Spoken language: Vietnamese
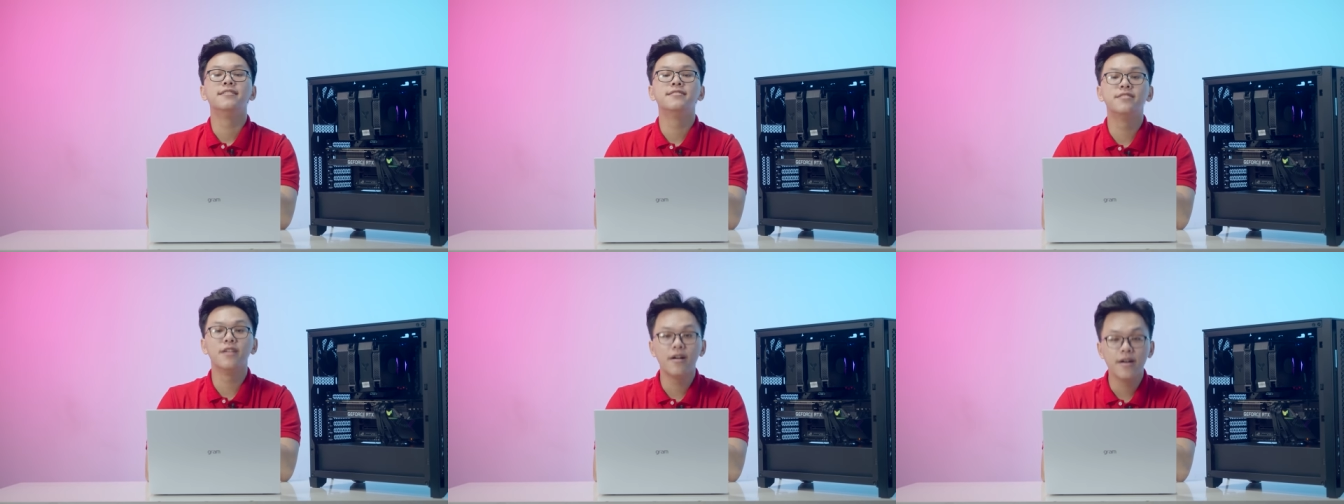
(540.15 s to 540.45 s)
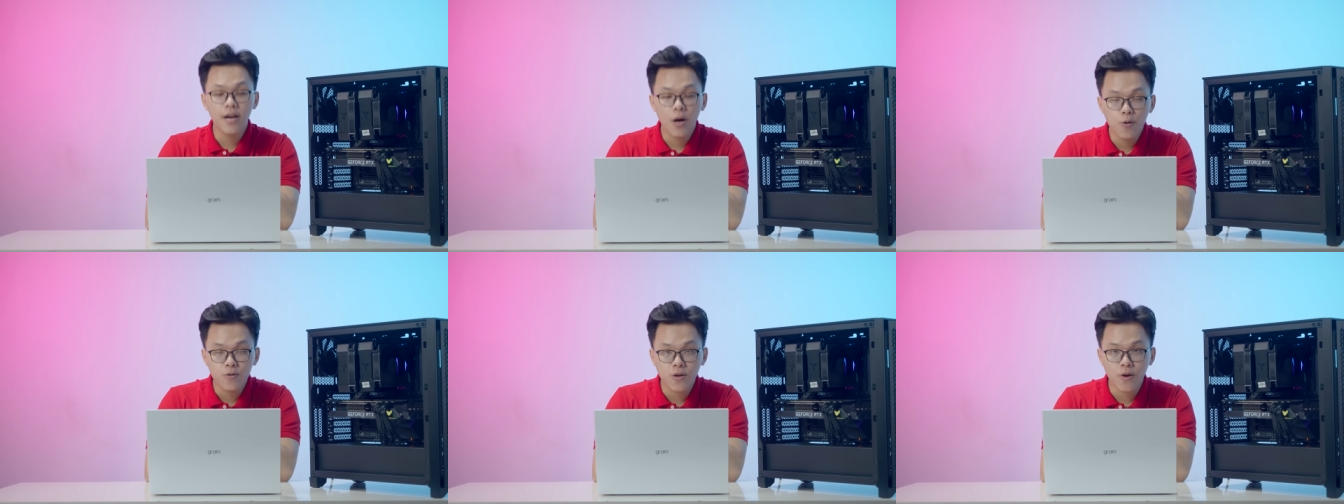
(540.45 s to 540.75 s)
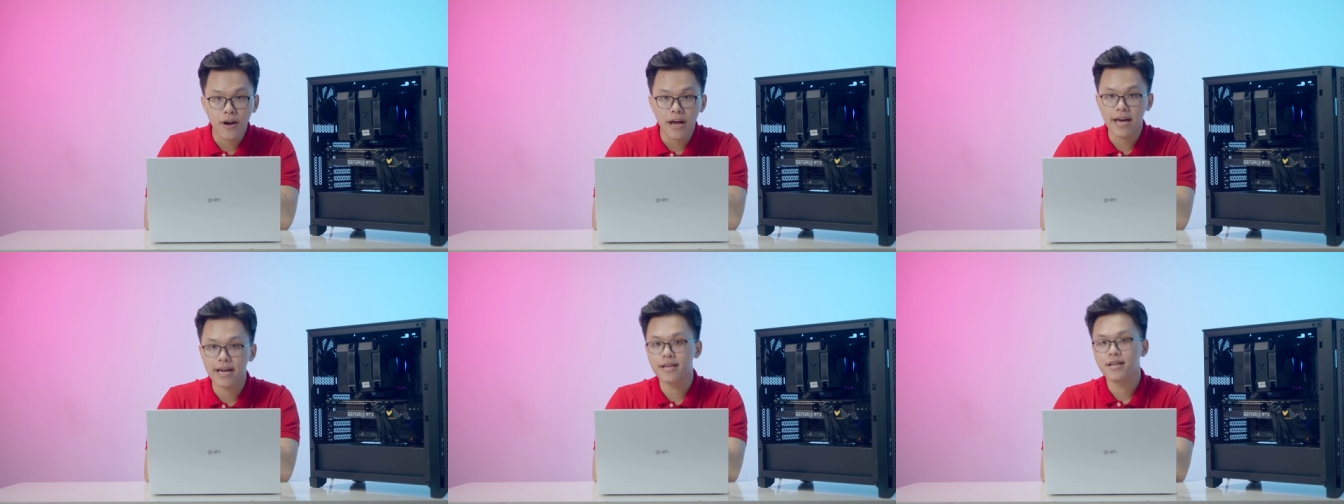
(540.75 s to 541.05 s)
Nhỡ đâu
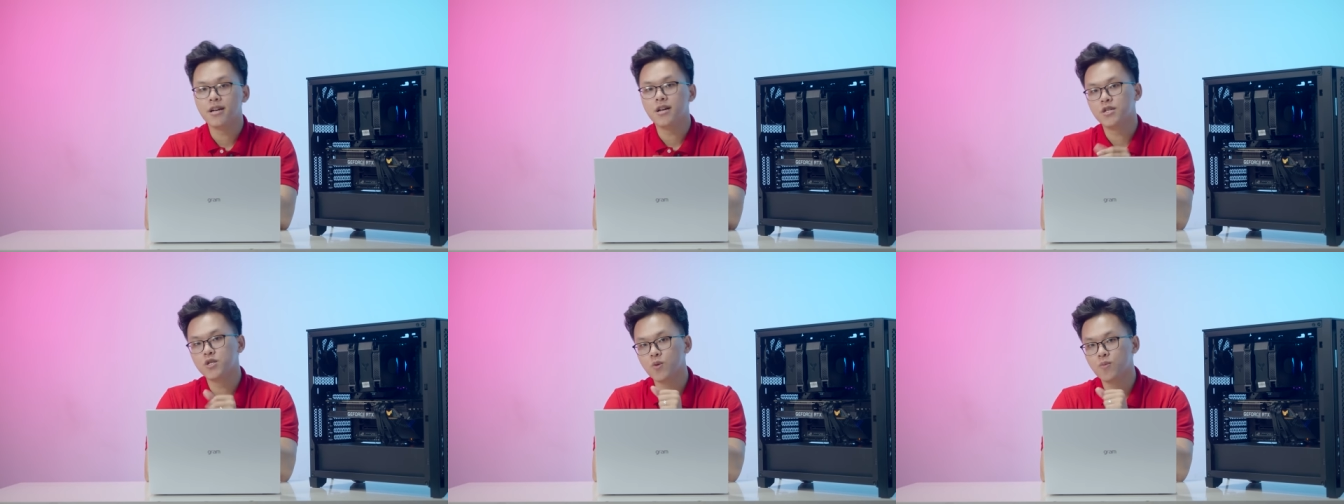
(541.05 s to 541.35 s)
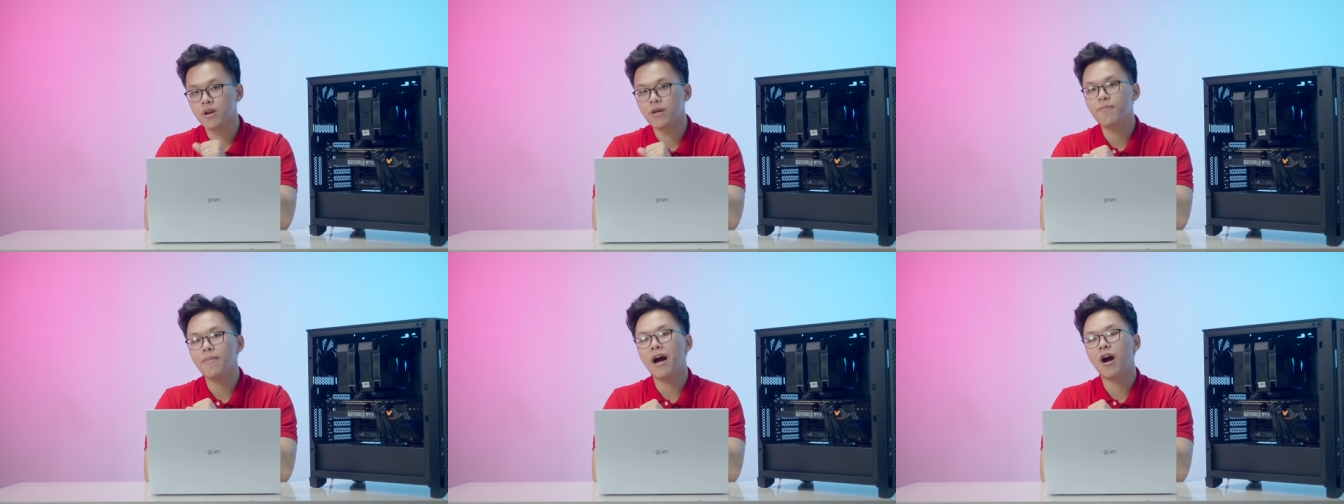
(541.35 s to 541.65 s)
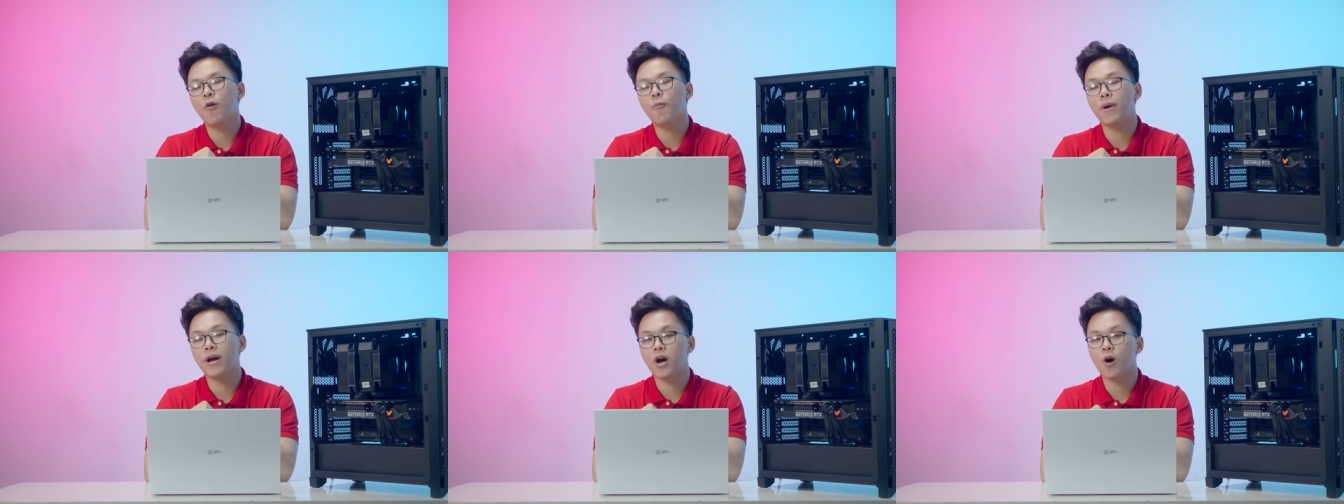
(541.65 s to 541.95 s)
sau này dùng lên ba
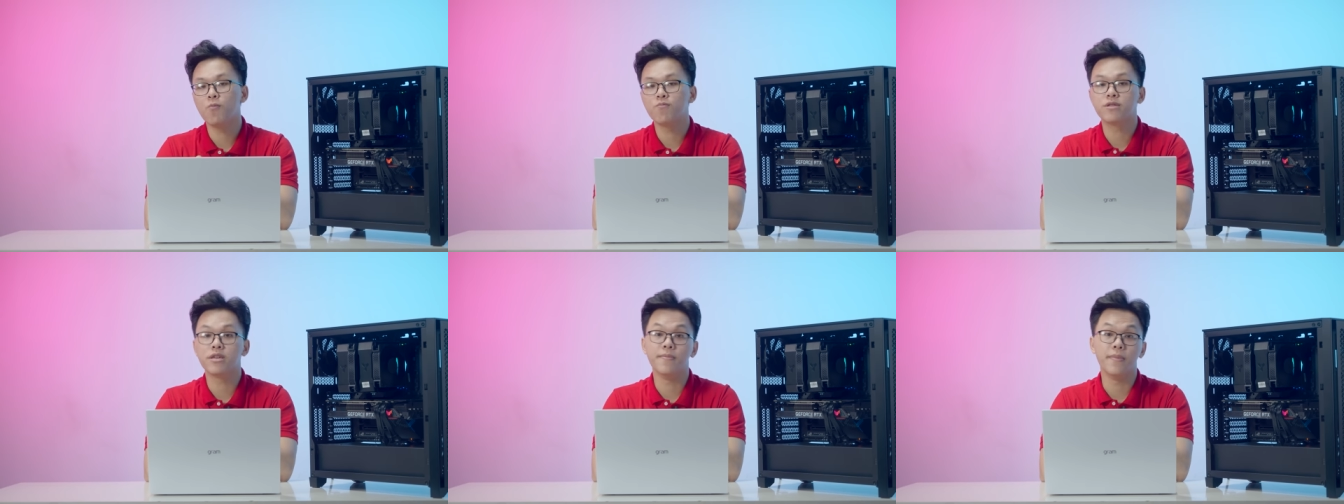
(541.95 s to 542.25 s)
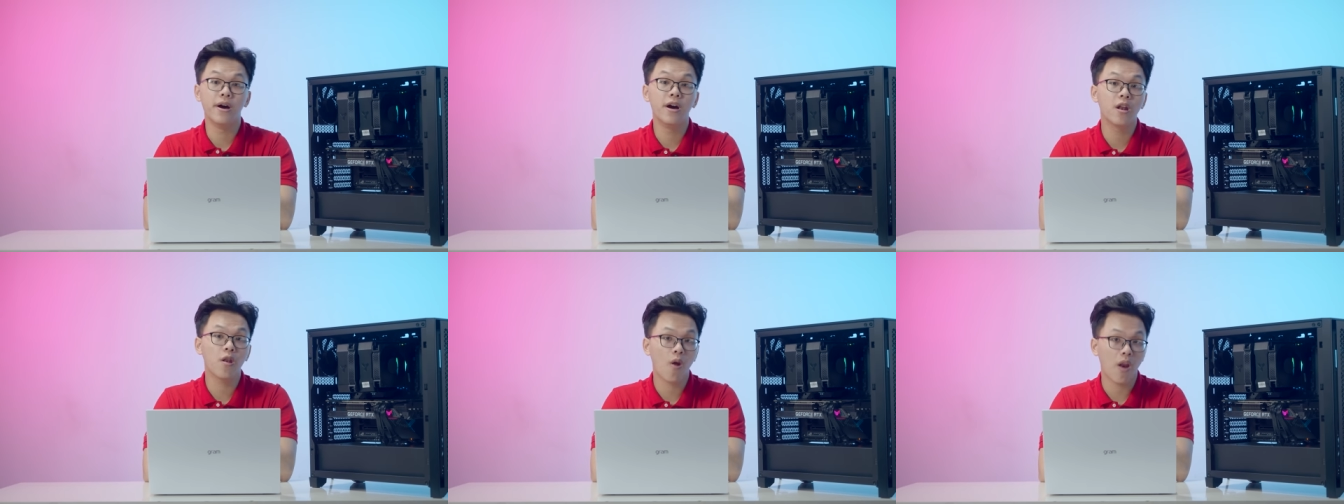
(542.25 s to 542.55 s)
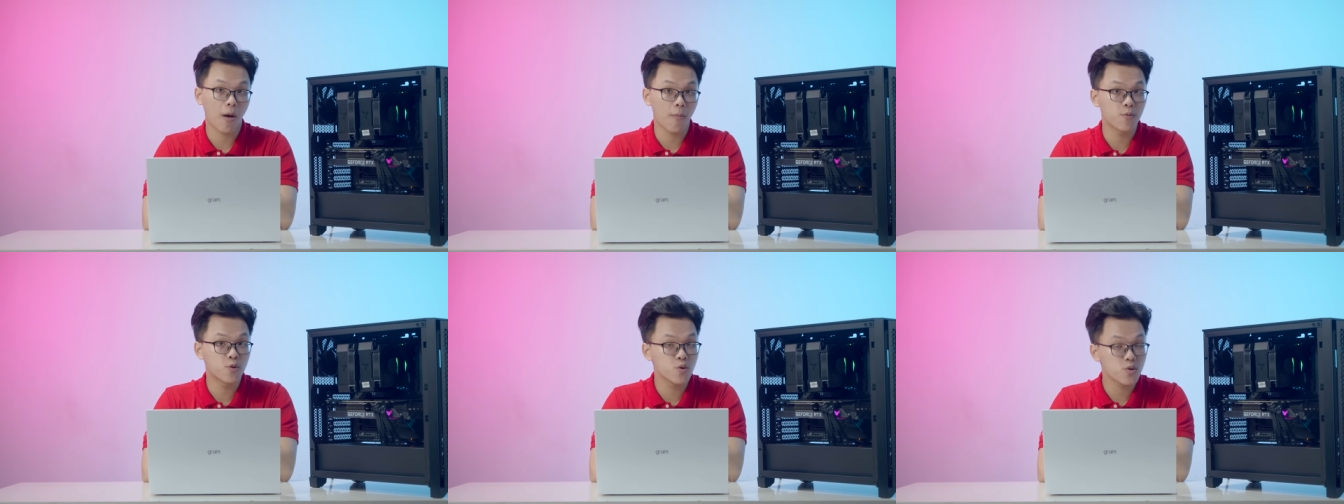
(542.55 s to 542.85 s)
không bảy không thì mới hơi lo
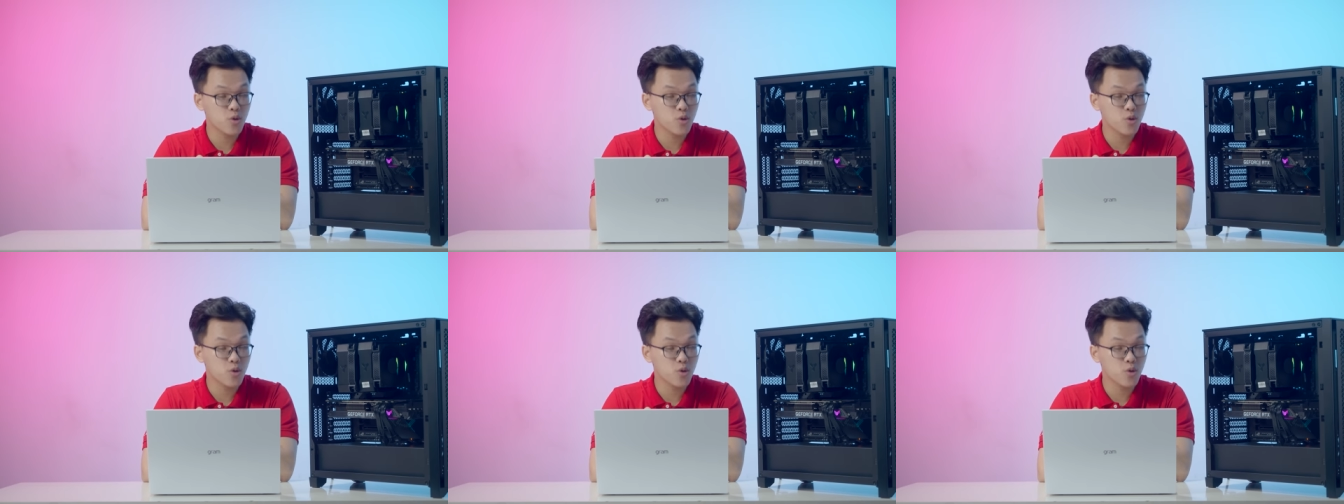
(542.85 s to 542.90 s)
lắng một